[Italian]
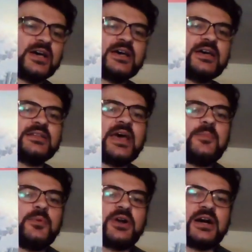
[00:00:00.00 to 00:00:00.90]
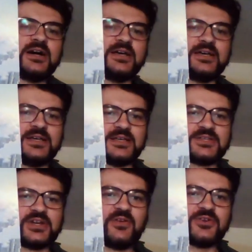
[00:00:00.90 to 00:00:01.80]
eh, d'epoca, eh, d'epoca,
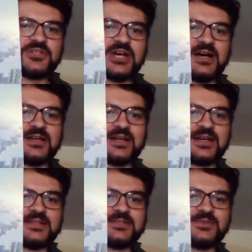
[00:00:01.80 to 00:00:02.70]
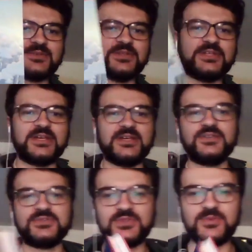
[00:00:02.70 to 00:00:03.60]
ce l'avevo già, ragazzi, quindi ecco, eh,
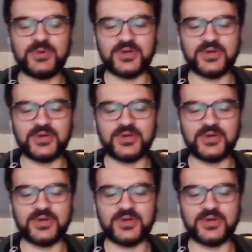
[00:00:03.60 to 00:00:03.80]
io ecco, sono